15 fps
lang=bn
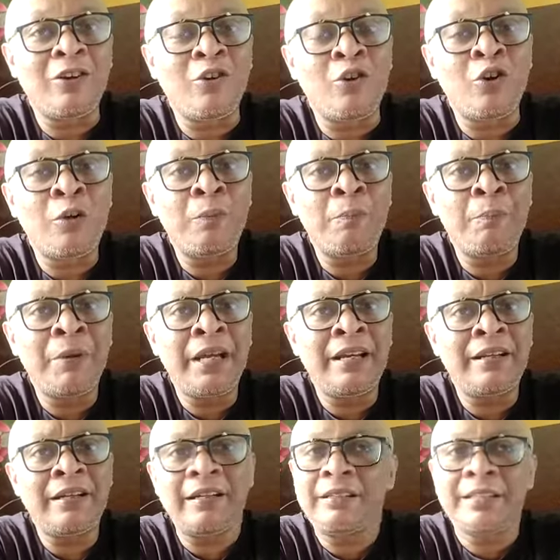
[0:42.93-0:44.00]
গল্পের
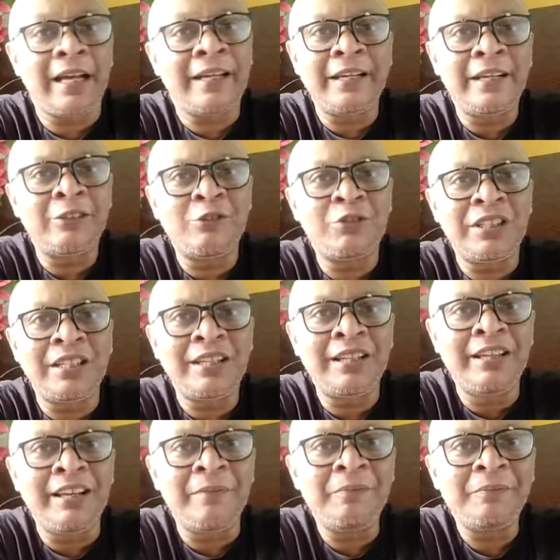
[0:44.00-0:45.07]
টাইটেল তো জেনে
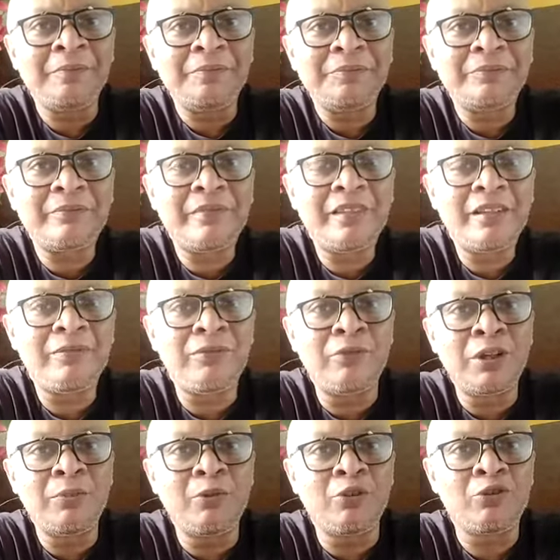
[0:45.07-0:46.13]
নিলাম
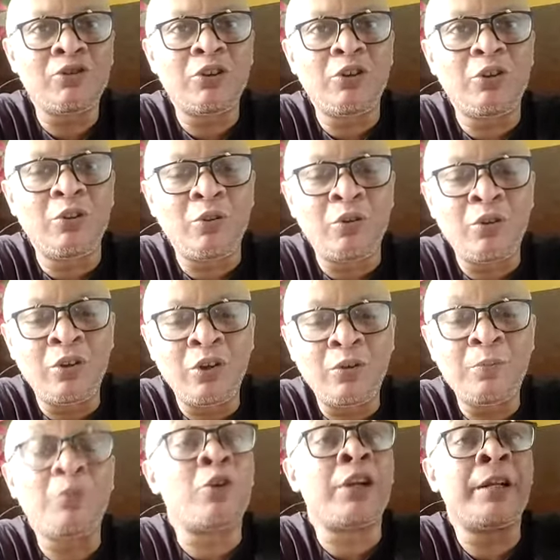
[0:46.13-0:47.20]
ফণি মনসা
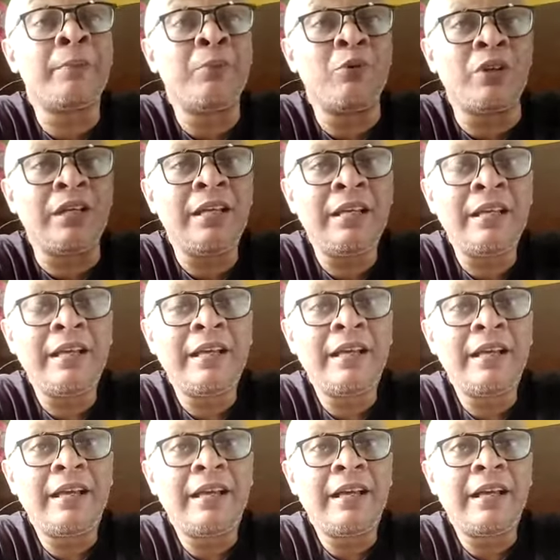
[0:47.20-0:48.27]
বনের পুরী
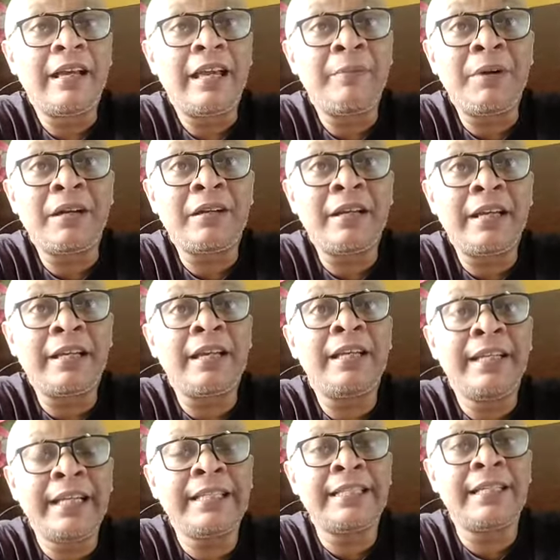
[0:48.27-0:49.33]
এবার এটা
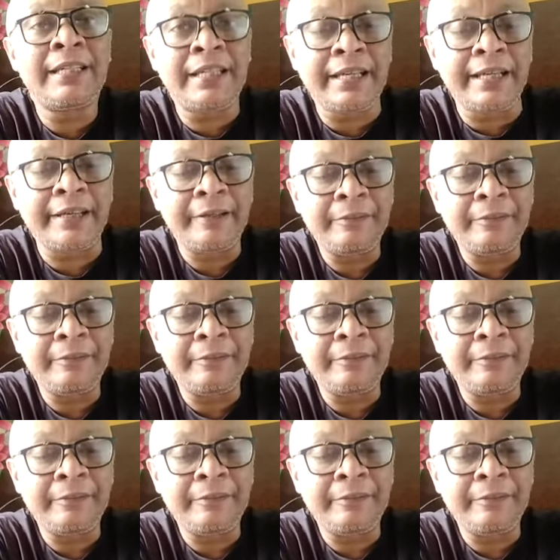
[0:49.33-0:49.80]
লিখেছেন কে